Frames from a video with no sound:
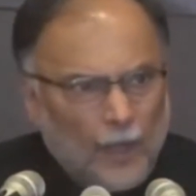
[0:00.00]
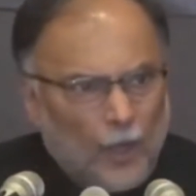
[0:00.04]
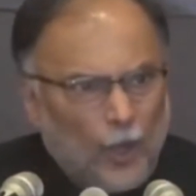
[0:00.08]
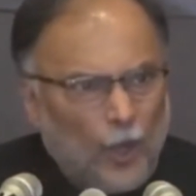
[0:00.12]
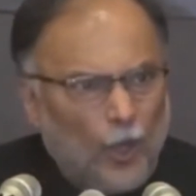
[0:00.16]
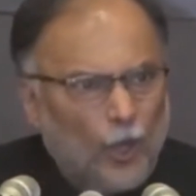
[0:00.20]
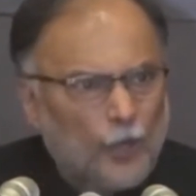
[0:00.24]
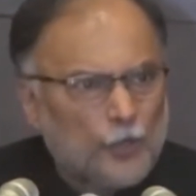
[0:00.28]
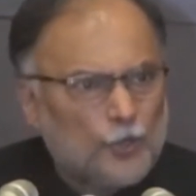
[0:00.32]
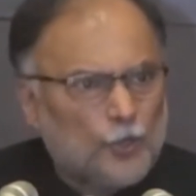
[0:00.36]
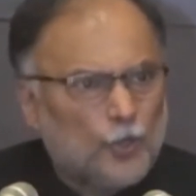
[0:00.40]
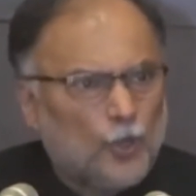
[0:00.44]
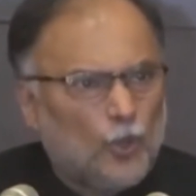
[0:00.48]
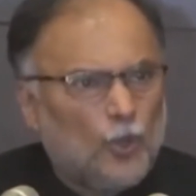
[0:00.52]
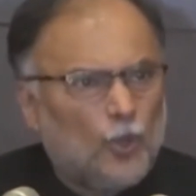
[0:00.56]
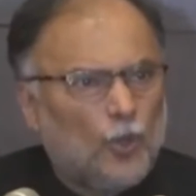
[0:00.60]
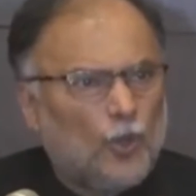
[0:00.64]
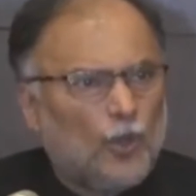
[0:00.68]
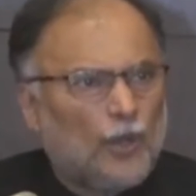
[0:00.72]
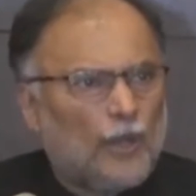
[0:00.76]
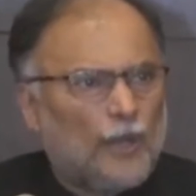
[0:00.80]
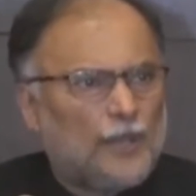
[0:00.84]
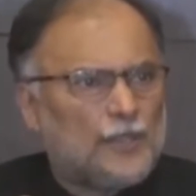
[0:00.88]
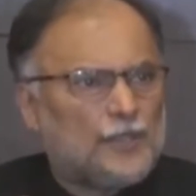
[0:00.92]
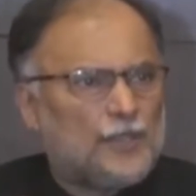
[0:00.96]
और जो
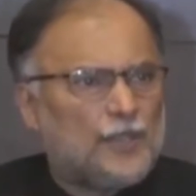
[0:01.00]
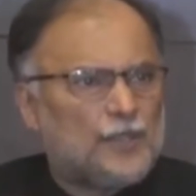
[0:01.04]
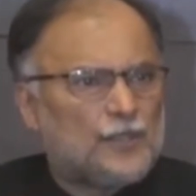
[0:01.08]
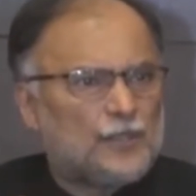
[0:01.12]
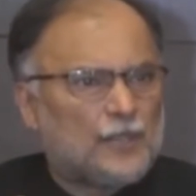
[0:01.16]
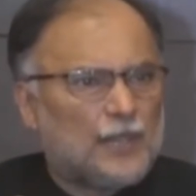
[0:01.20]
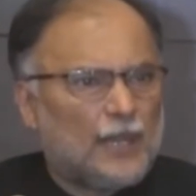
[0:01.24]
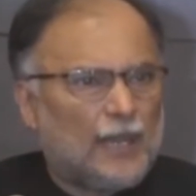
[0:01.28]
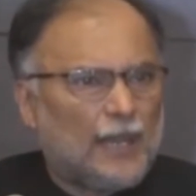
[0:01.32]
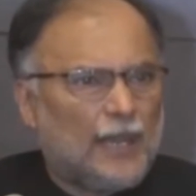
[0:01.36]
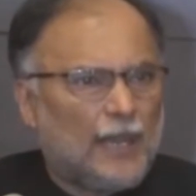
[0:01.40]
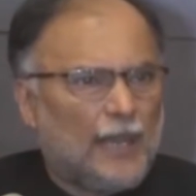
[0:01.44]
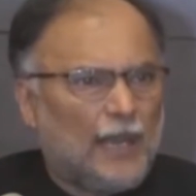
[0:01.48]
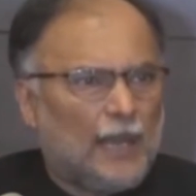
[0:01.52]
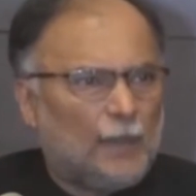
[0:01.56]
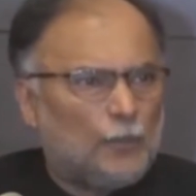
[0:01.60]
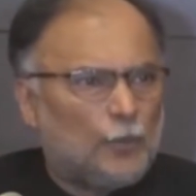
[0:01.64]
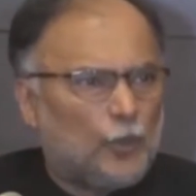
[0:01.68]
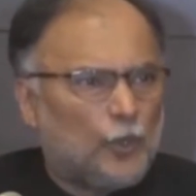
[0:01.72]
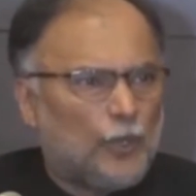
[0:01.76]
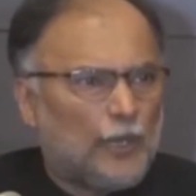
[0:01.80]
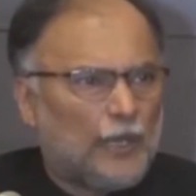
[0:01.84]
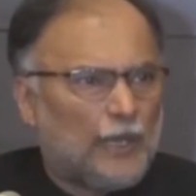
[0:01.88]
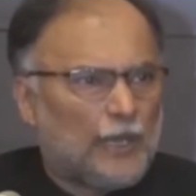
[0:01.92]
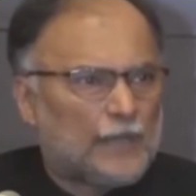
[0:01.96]
लोग रजिस्टर हैं हम
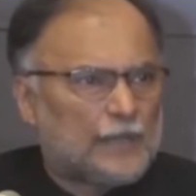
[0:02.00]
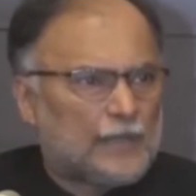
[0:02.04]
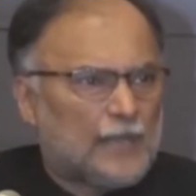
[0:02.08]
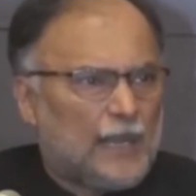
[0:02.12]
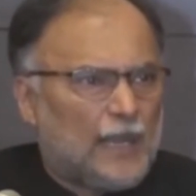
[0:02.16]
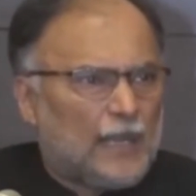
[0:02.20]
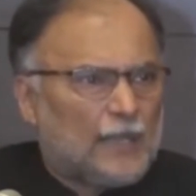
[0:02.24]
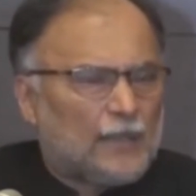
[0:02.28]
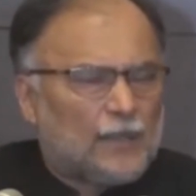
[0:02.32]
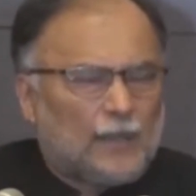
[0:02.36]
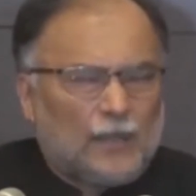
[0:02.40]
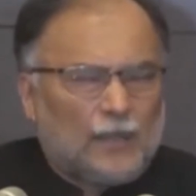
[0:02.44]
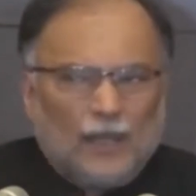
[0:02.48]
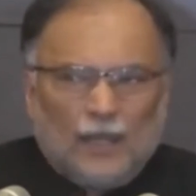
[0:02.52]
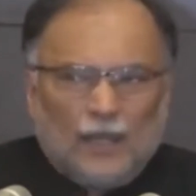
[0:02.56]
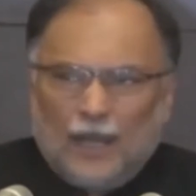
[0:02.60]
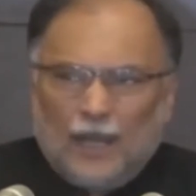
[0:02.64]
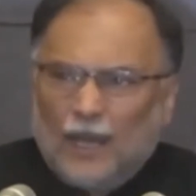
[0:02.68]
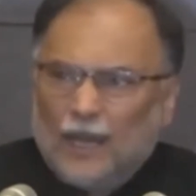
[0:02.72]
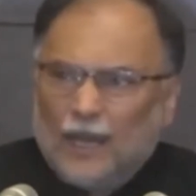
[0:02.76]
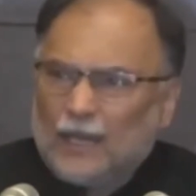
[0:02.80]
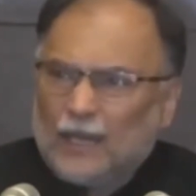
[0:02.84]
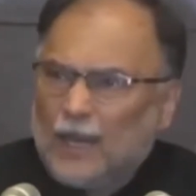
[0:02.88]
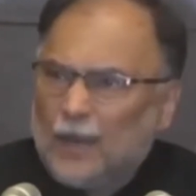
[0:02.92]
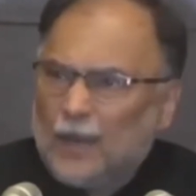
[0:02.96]
उन्हीं के साथ
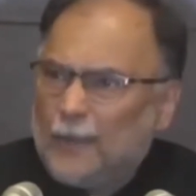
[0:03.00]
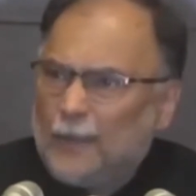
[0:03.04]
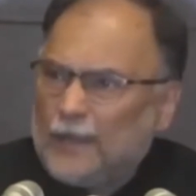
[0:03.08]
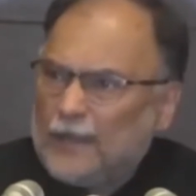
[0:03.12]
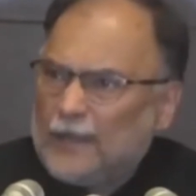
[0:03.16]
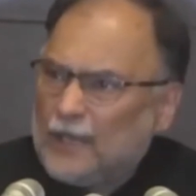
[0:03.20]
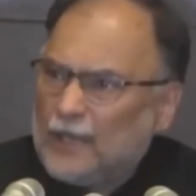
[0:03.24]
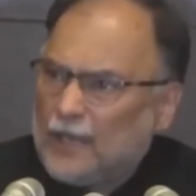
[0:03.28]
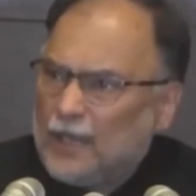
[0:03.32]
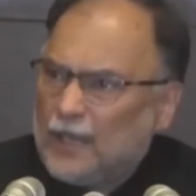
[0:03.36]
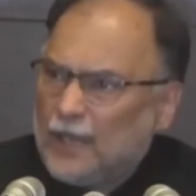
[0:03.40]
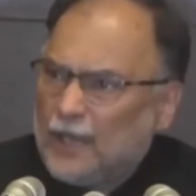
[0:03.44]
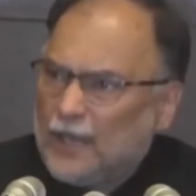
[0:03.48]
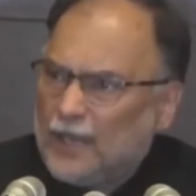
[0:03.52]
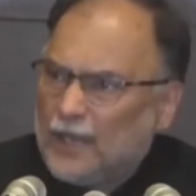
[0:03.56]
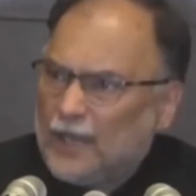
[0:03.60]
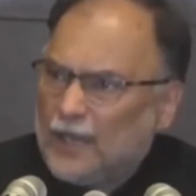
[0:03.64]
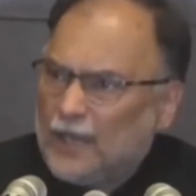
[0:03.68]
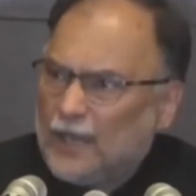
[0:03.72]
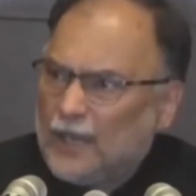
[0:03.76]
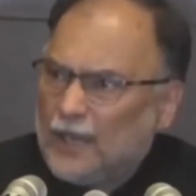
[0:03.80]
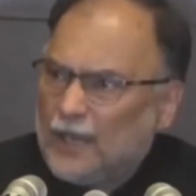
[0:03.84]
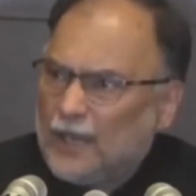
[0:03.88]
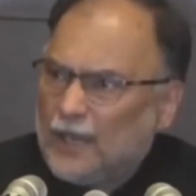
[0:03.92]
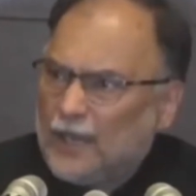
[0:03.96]
हल्का बंदी
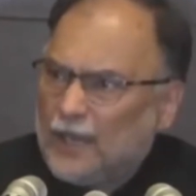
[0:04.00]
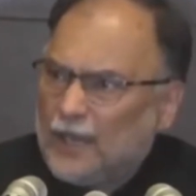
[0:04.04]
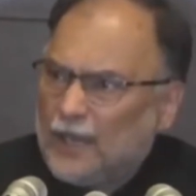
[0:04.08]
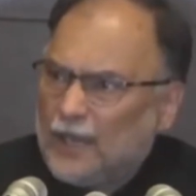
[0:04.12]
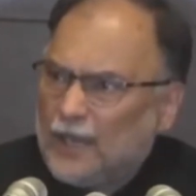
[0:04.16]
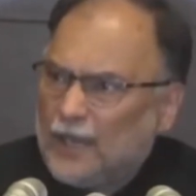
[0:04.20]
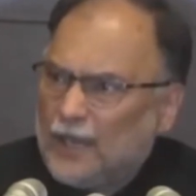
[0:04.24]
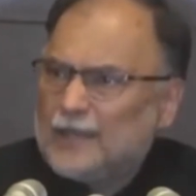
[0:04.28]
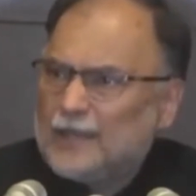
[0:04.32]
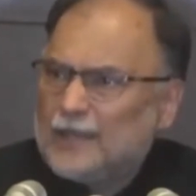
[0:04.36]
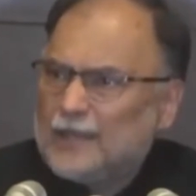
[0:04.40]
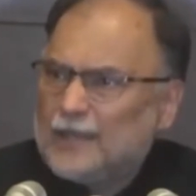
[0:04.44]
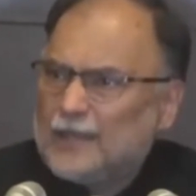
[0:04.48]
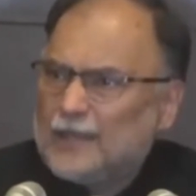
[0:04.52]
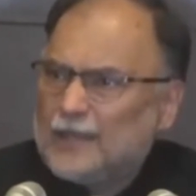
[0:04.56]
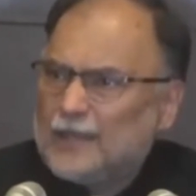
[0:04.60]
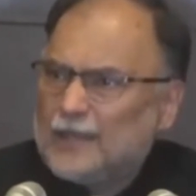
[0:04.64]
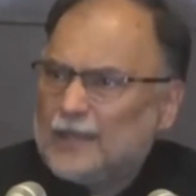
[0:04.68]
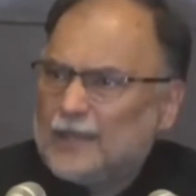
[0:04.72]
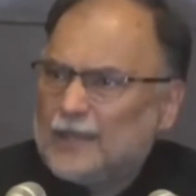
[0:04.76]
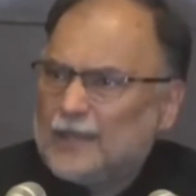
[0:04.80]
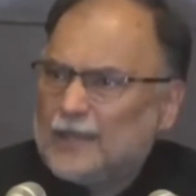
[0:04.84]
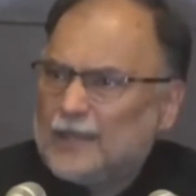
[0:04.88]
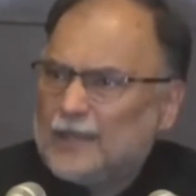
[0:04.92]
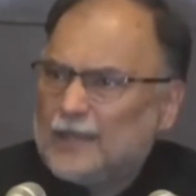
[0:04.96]
करेंगे इसका
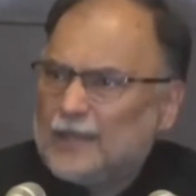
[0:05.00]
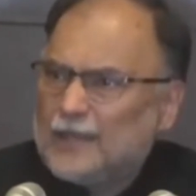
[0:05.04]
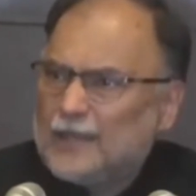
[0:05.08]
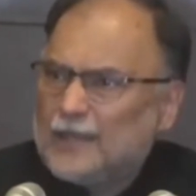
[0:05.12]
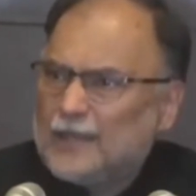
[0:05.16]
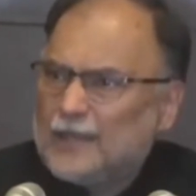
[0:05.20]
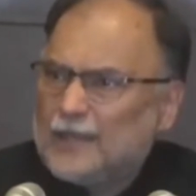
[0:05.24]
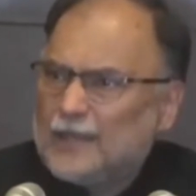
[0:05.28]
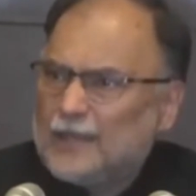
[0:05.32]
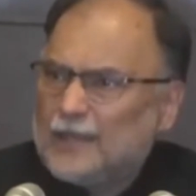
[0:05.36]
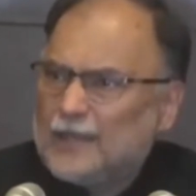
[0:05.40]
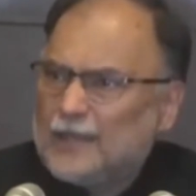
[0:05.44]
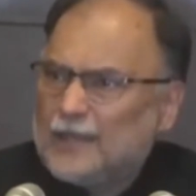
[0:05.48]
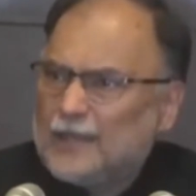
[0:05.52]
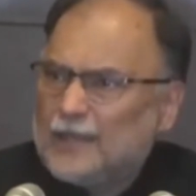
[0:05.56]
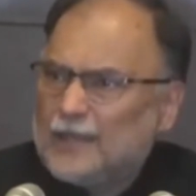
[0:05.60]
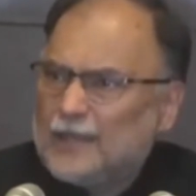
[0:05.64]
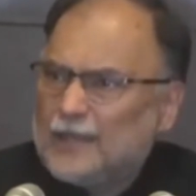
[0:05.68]
फ़ायदा किसको होगा